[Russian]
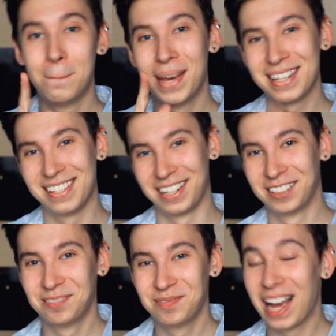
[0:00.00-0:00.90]
Персик.
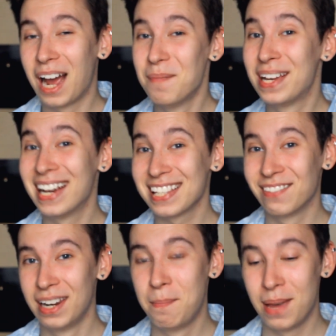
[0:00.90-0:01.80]
Хомяка
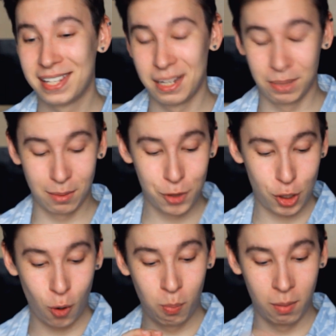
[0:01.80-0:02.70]
звали Персик, потому
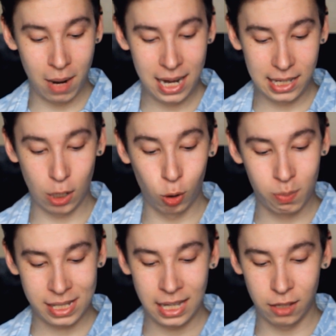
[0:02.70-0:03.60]
что он был маленький, он
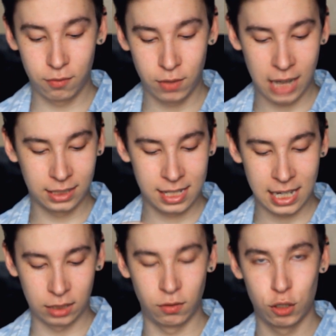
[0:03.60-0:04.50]
постоянно как-то
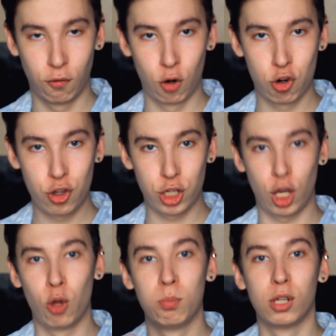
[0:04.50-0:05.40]
скатывался в
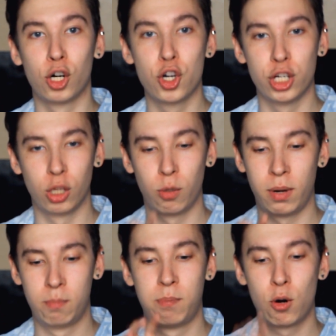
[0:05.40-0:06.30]
кружочек, и он был рыжий, такой
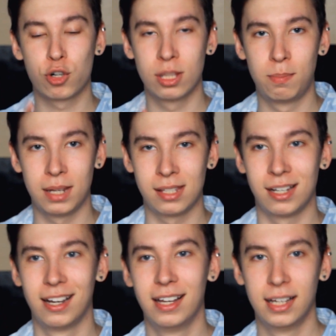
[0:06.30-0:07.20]
прям похож на
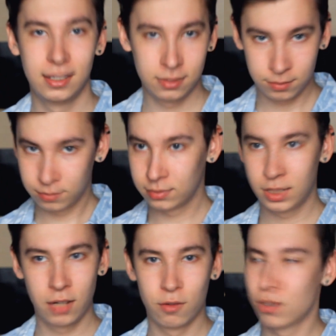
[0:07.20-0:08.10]
Персик.
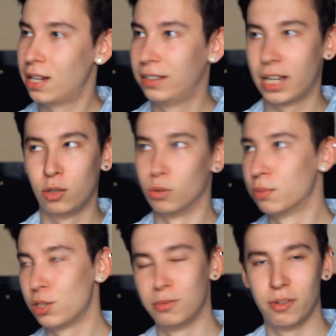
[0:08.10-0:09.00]
Теперь вы узнали тайну,
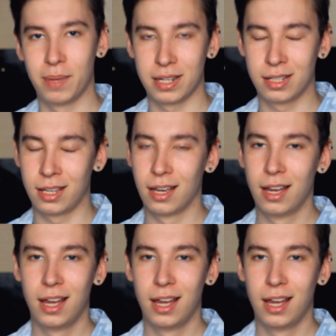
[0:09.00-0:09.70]
почему вы Персики.